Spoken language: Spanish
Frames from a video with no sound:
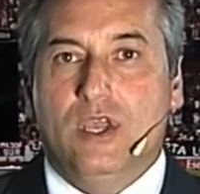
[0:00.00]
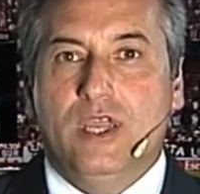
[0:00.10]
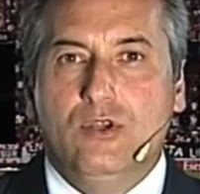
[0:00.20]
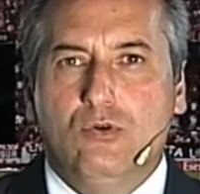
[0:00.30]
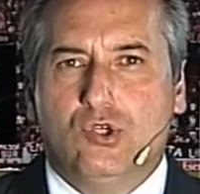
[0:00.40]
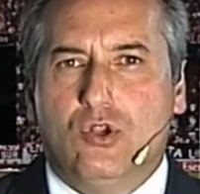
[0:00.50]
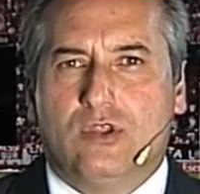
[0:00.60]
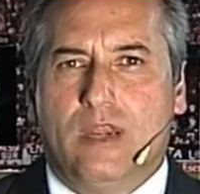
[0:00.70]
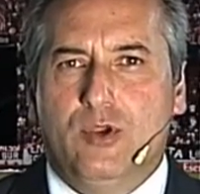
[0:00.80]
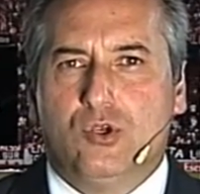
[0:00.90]
Y News lo
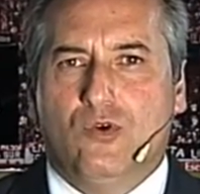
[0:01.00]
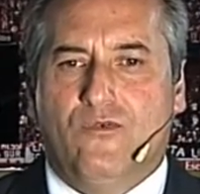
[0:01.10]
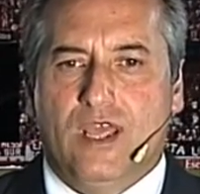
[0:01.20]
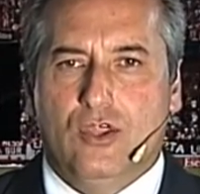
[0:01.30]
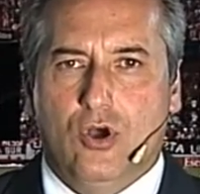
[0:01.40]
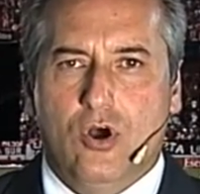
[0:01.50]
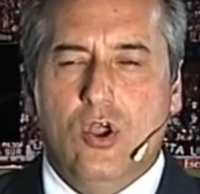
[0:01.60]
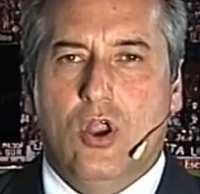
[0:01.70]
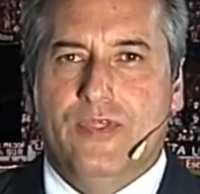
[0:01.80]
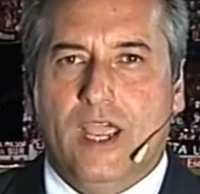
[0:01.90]
terminó sufriendo.
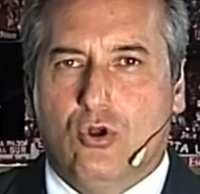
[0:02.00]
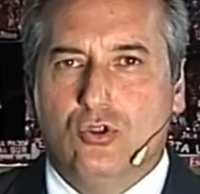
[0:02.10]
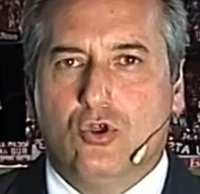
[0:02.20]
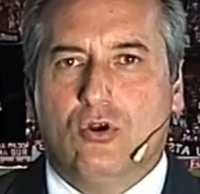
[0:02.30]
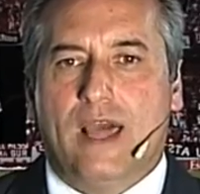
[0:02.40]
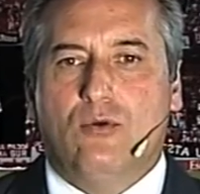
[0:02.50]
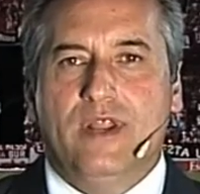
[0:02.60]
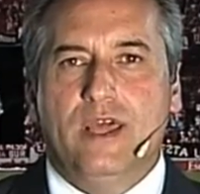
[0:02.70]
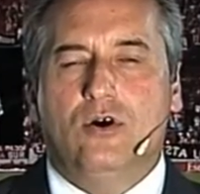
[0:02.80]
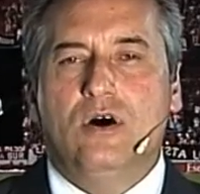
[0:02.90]
Descontó
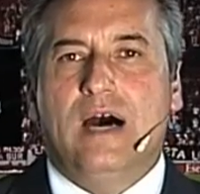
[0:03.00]
Carbonero,